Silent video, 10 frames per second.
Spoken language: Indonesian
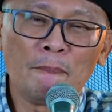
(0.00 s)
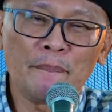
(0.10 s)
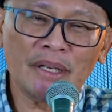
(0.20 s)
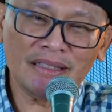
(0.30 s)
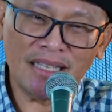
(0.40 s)

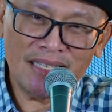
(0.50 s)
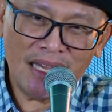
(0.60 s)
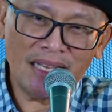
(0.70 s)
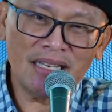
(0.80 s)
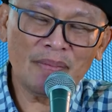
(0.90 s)

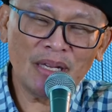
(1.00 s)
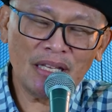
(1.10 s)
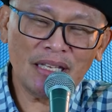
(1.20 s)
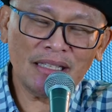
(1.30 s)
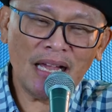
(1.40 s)
pertanyaannya
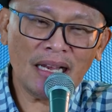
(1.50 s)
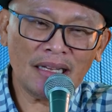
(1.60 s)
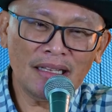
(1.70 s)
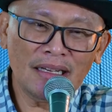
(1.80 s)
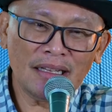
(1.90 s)
bagi kita
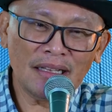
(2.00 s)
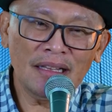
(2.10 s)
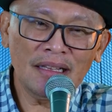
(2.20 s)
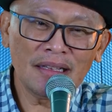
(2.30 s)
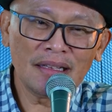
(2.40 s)
hari
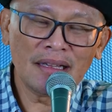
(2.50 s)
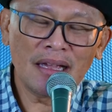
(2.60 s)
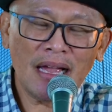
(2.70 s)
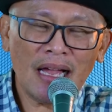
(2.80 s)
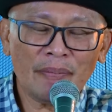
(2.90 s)
ini,
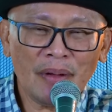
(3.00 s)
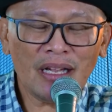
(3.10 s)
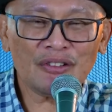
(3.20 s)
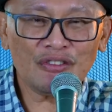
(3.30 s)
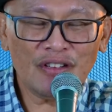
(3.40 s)

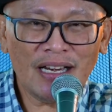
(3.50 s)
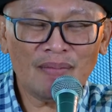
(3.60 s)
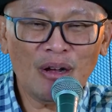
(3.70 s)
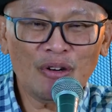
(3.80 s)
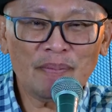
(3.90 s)
apakah
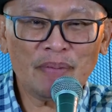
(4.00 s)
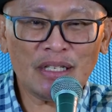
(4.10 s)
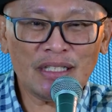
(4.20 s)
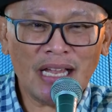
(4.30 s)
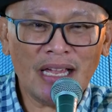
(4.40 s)
saudara mau
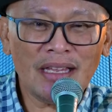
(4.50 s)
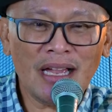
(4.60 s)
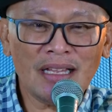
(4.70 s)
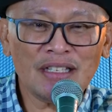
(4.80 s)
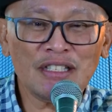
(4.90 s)

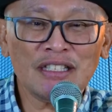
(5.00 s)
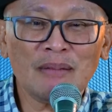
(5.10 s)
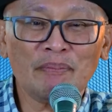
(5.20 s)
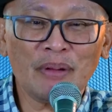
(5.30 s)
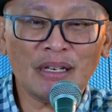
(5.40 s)
dipercaya
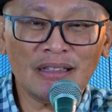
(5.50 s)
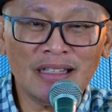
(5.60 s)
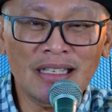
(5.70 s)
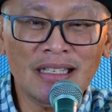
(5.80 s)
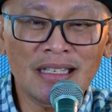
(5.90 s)

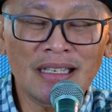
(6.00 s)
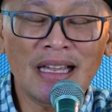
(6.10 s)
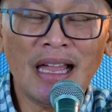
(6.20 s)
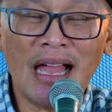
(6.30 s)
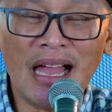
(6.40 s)
seperti
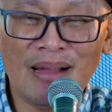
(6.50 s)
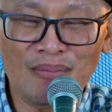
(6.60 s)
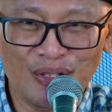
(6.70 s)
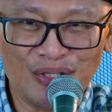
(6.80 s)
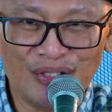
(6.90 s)

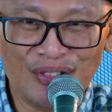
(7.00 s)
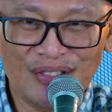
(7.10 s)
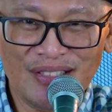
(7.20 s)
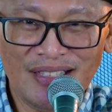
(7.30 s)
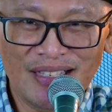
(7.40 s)

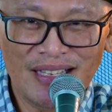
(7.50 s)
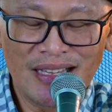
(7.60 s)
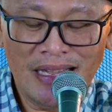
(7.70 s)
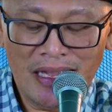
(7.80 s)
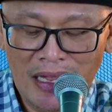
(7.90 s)
Amos?
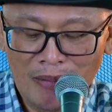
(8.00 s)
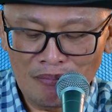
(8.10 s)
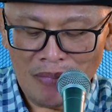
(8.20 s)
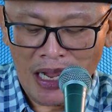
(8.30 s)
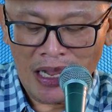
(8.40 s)

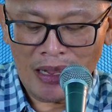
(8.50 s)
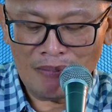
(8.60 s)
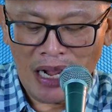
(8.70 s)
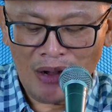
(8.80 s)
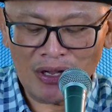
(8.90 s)
Ma
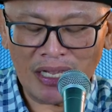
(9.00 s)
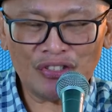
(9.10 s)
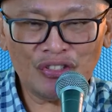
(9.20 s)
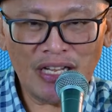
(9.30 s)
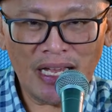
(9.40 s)
maukah
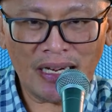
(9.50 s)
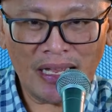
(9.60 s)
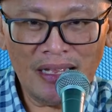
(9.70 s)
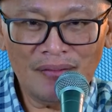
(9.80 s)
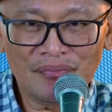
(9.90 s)

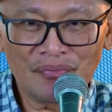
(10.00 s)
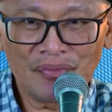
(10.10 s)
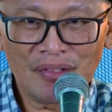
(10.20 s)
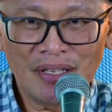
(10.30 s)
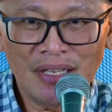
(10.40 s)
saudara
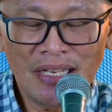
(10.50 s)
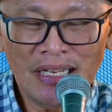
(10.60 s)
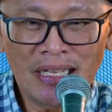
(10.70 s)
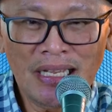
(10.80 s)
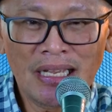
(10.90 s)

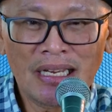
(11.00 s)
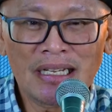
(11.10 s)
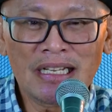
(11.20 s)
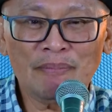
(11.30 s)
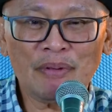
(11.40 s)

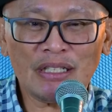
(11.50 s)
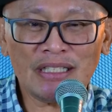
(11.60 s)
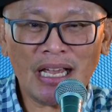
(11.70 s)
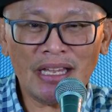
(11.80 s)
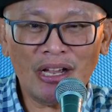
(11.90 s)

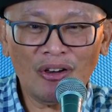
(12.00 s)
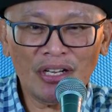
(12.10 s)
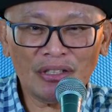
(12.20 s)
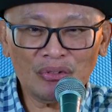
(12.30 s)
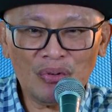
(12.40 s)
dipercaya
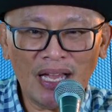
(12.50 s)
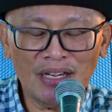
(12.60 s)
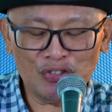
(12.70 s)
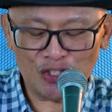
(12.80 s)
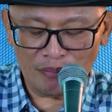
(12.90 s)
oleh
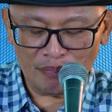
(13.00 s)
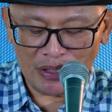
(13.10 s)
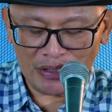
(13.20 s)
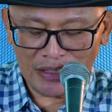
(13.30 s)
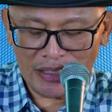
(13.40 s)
Tuhan
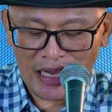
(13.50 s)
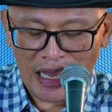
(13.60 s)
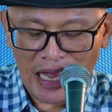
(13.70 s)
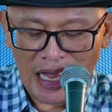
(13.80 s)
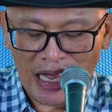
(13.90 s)
seperti
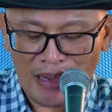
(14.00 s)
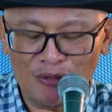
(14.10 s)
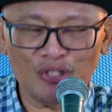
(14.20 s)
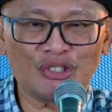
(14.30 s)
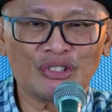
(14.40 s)

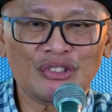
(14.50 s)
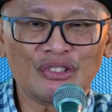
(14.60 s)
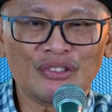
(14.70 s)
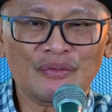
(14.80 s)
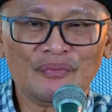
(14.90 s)
Amos?